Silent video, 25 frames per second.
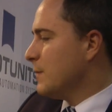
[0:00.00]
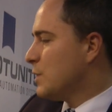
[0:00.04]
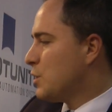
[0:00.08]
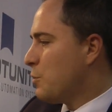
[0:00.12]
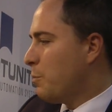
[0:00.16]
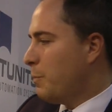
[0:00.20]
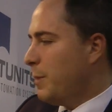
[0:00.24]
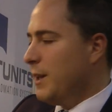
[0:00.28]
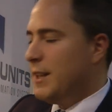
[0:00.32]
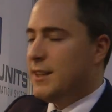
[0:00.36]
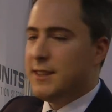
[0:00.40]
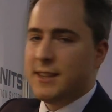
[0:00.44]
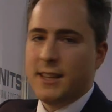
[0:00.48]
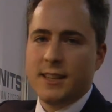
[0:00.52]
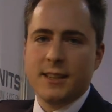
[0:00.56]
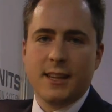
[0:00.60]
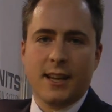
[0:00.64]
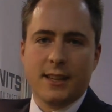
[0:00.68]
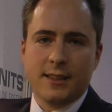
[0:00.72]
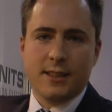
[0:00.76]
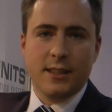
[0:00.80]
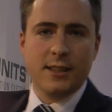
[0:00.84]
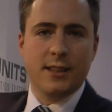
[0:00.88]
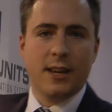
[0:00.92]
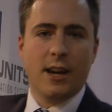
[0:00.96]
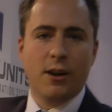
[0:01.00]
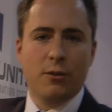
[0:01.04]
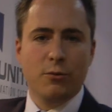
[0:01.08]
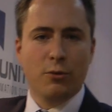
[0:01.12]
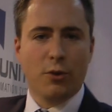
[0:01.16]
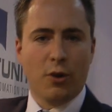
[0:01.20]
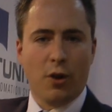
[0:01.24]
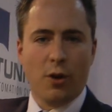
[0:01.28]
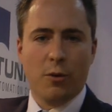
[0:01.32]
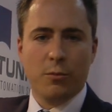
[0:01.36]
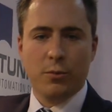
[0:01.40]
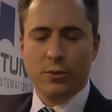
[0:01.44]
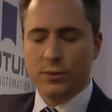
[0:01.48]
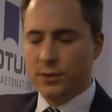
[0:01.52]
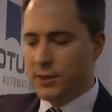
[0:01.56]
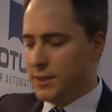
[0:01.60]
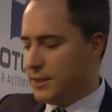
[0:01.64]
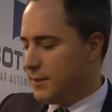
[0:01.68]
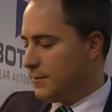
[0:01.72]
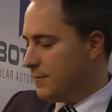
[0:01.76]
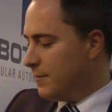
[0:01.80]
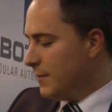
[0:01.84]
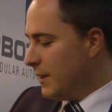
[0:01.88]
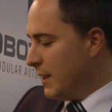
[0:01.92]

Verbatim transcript: spinte date da un robot.